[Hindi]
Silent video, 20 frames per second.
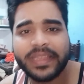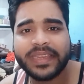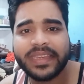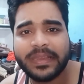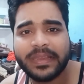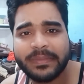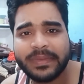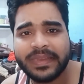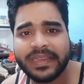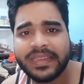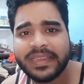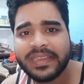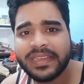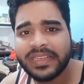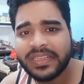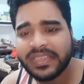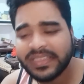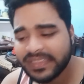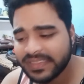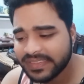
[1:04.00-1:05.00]
एरिया में
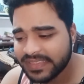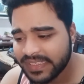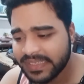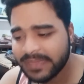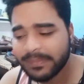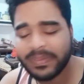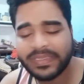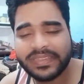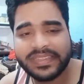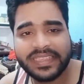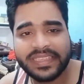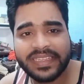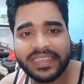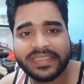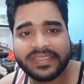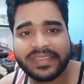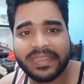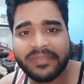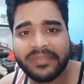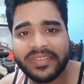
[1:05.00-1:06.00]
इतनी भद्दी है
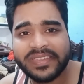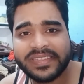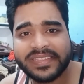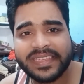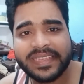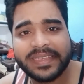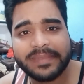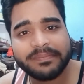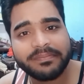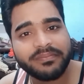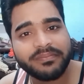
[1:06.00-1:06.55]
सर्विस की